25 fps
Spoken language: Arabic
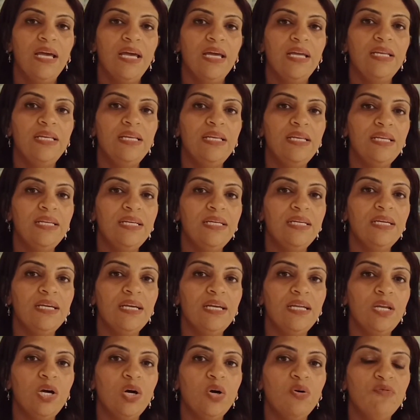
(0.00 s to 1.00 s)

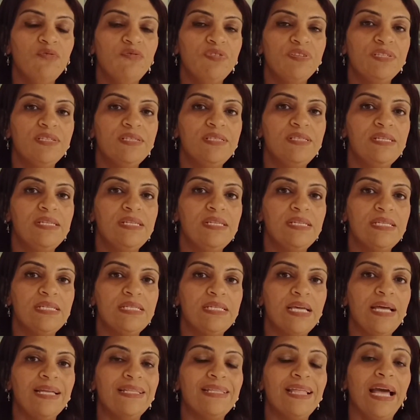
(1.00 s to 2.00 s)
اللي العنف ضد النساء